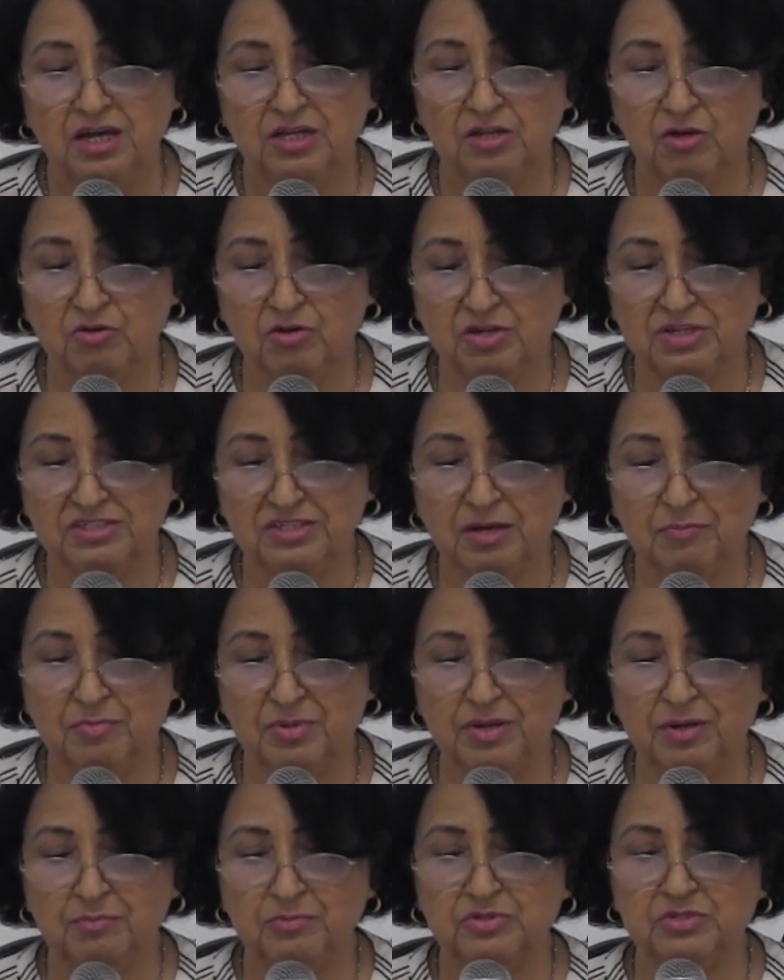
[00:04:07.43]
Então, nós
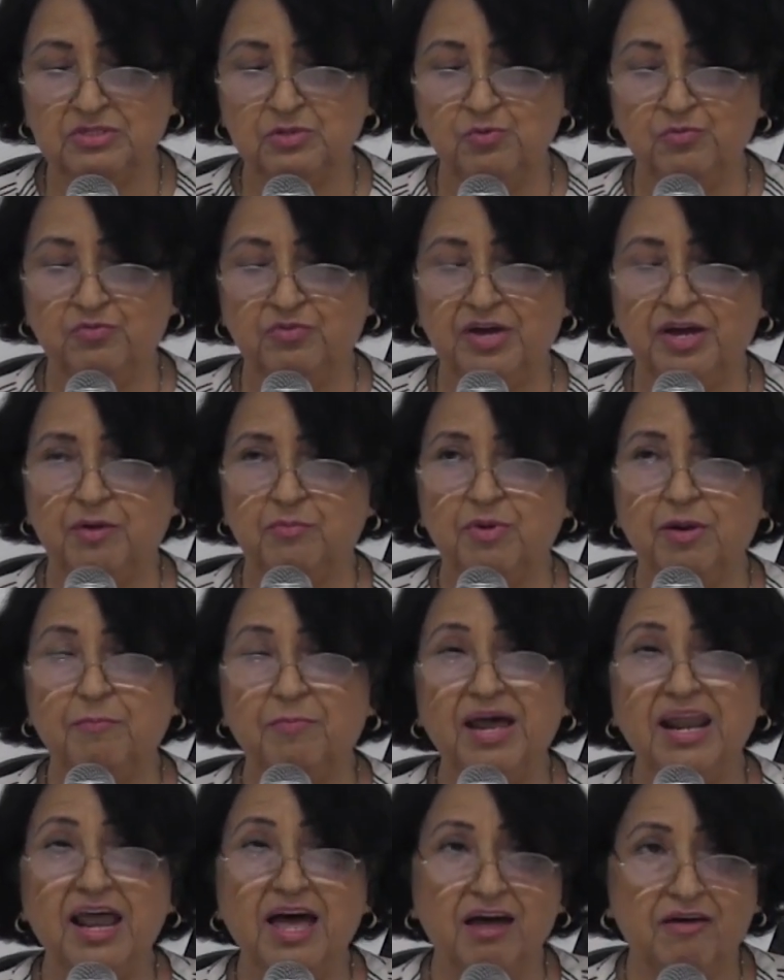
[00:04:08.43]
sabemos que o Verbo é a
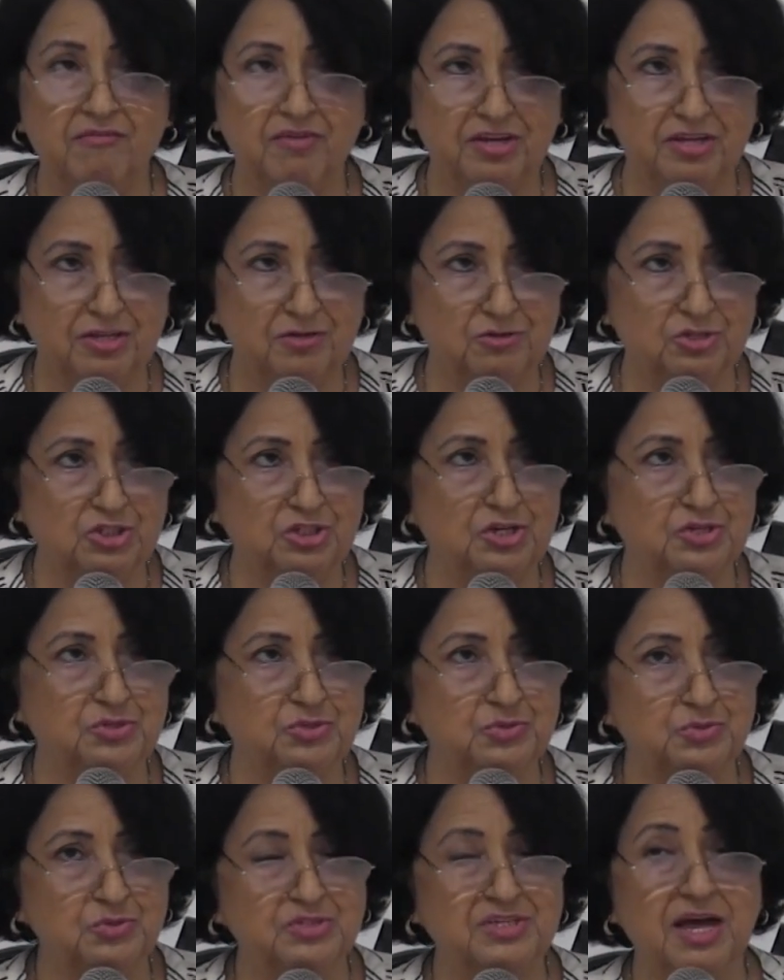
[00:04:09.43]
palavra. Então,
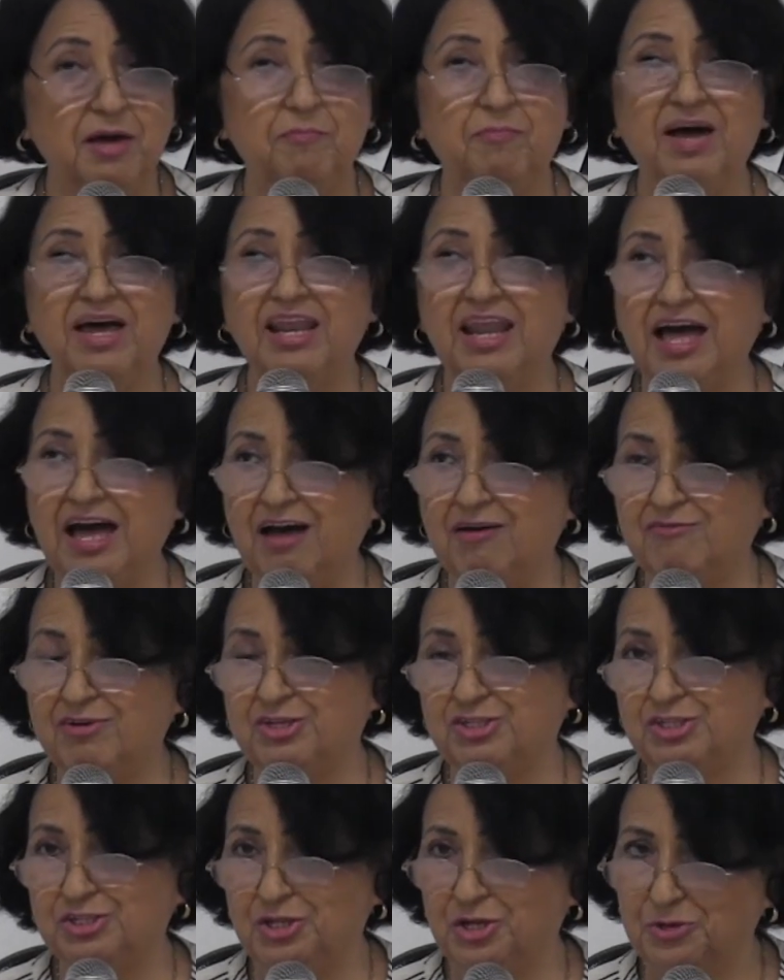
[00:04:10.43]
Jesus é a palavra
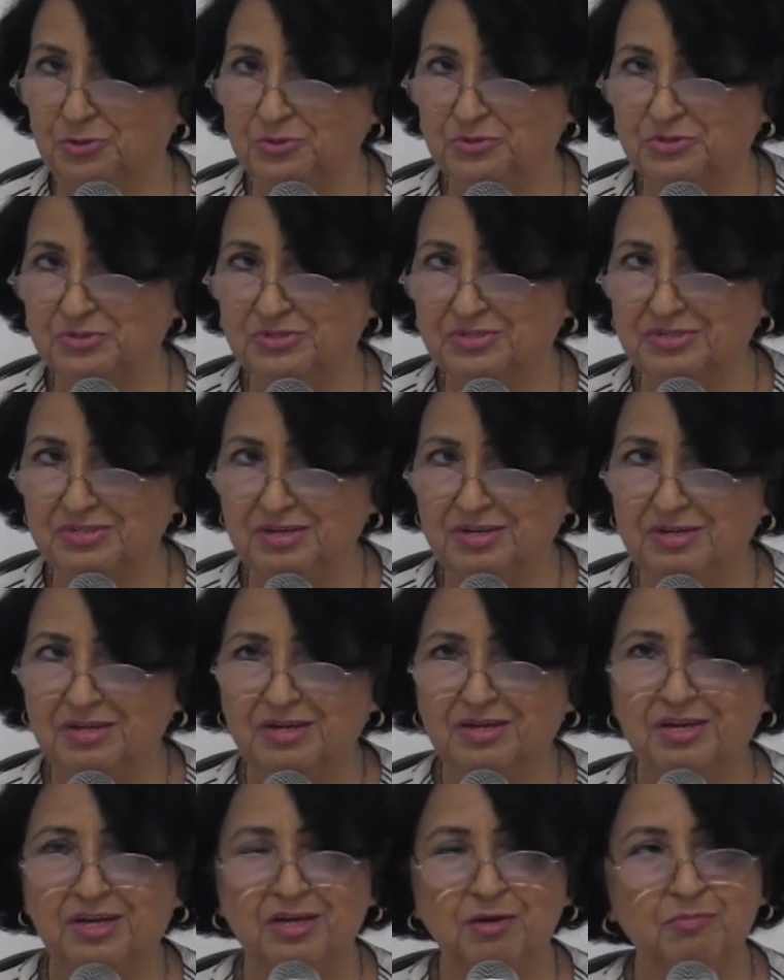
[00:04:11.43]
de Deus
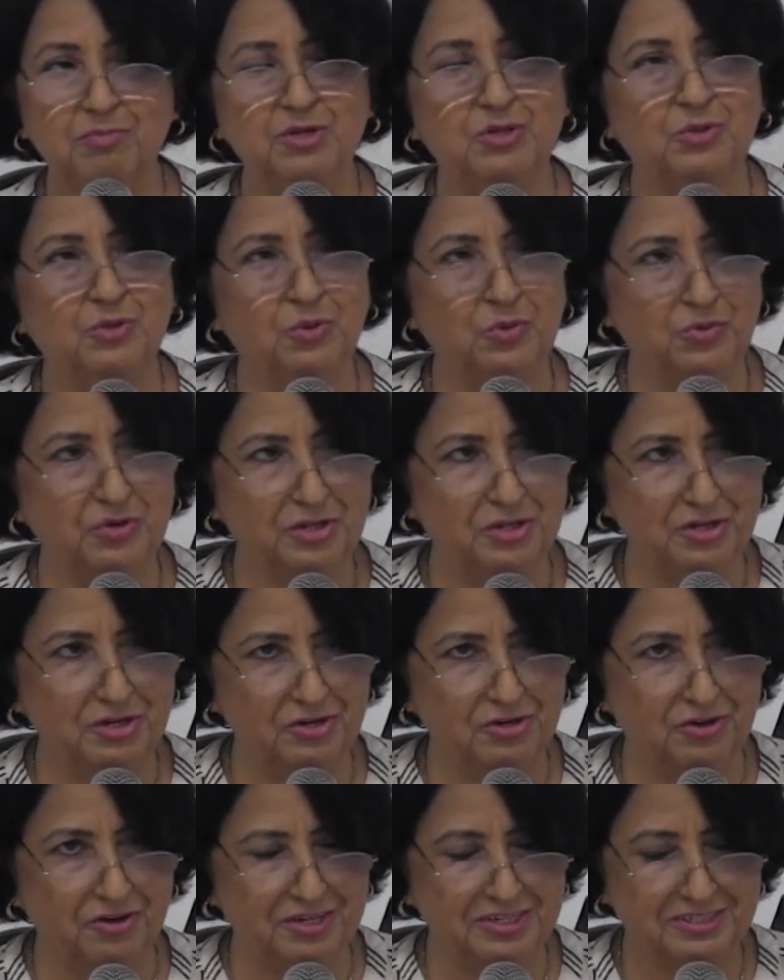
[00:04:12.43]
que habitou
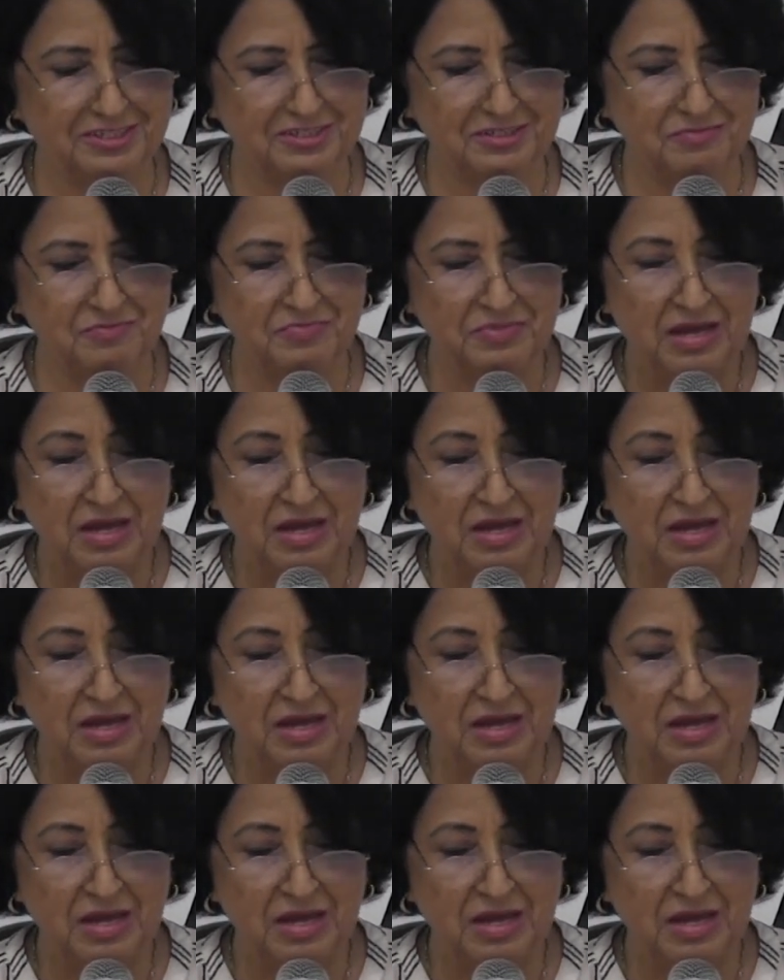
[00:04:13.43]
entre nós.